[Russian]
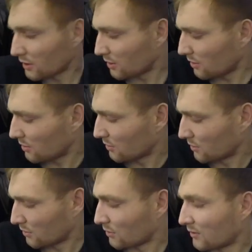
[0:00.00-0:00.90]

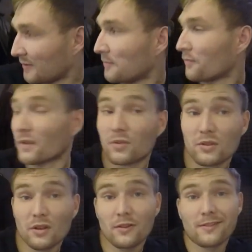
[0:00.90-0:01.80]
хотите
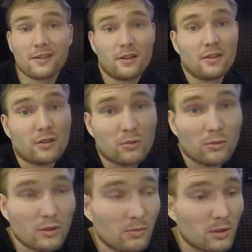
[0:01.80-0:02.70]
день рождения,
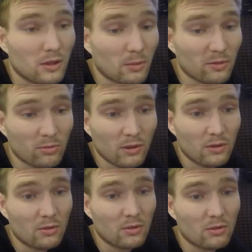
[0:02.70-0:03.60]
то либо там
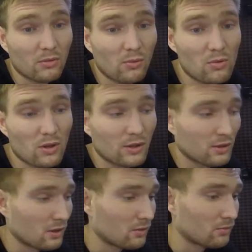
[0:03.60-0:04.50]
свое, друга
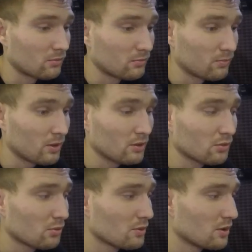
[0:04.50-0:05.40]
там,
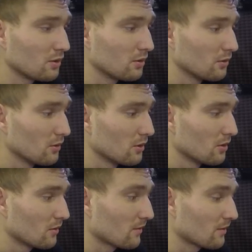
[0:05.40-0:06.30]
подруги,
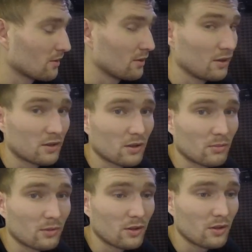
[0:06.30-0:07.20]
жены
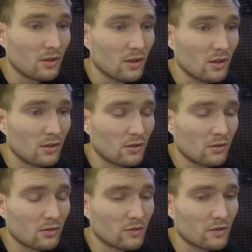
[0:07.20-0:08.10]
там, детей,
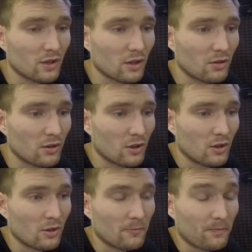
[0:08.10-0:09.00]
не знаю,
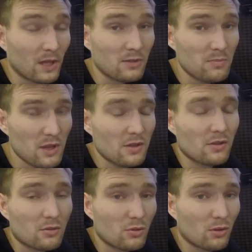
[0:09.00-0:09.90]

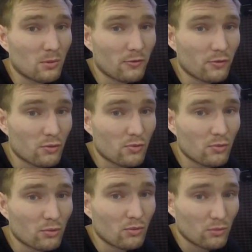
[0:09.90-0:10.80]
отметить дома в
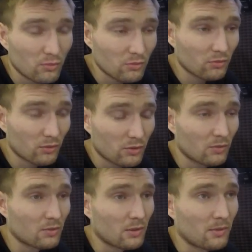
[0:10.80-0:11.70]
кругу
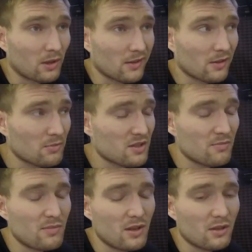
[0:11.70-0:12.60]
своем домашнем,
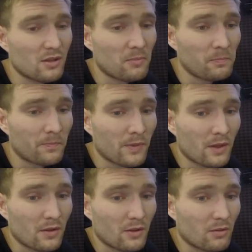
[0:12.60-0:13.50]
семейном.
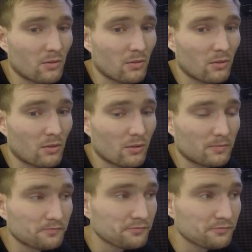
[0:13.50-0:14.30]
Вот